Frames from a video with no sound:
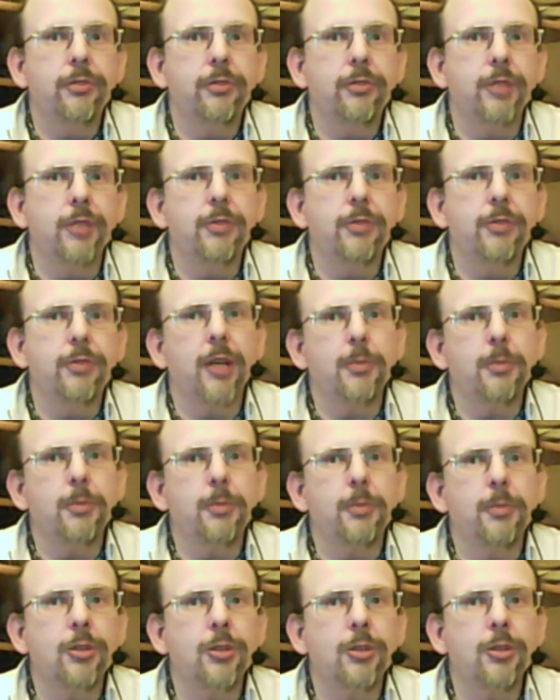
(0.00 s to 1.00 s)
vielleicht mal ganz
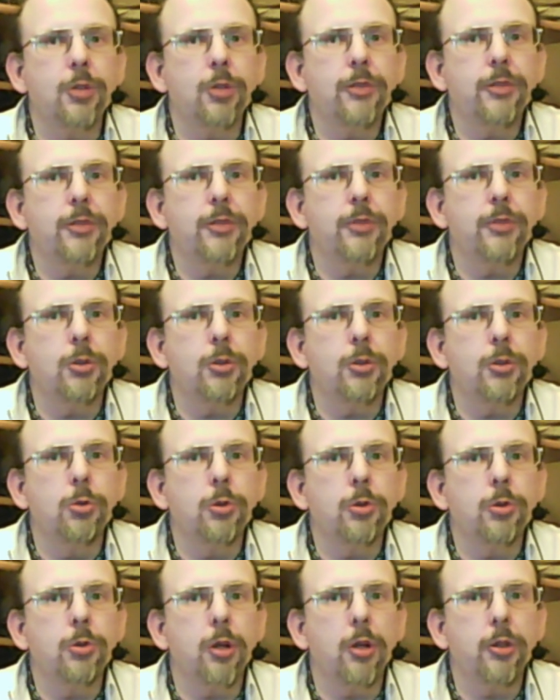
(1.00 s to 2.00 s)
kurz versuchen zu
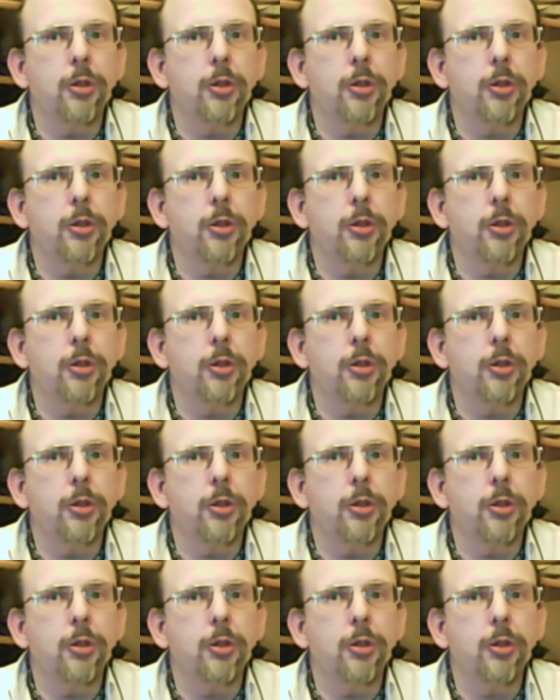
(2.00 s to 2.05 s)
erläutern,